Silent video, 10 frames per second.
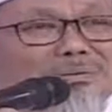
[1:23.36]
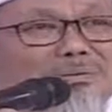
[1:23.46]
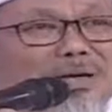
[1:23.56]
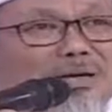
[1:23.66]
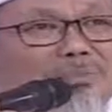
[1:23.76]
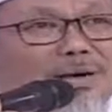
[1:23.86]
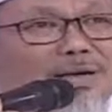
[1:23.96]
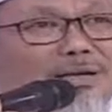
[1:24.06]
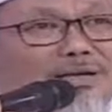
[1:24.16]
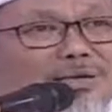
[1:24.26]
dari
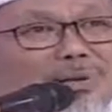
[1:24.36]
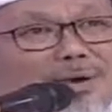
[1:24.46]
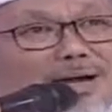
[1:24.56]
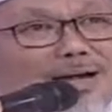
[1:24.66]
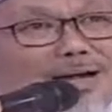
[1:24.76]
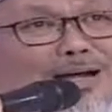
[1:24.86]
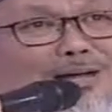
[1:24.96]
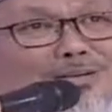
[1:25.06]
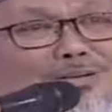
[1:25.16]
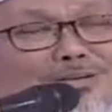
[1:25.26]
mulai Jawa
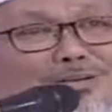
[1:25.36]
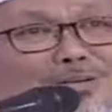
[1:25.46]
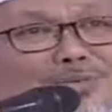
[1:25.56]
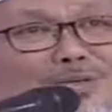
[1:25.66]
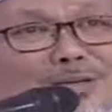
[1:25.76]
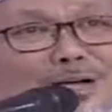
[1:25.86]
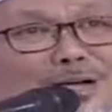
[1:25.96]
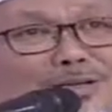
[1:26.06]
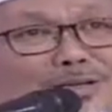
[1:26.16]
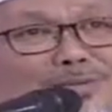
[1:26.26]
Barat,
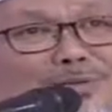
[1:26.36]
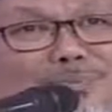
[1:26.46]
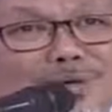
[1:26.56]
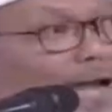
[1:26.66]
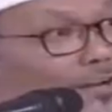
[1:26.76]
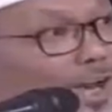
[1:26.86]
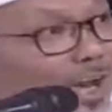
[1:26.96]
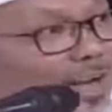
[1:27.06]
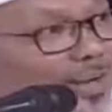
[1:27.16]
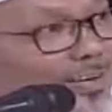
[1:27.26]
kemudian sampai ke
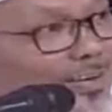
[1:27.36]
Aceh.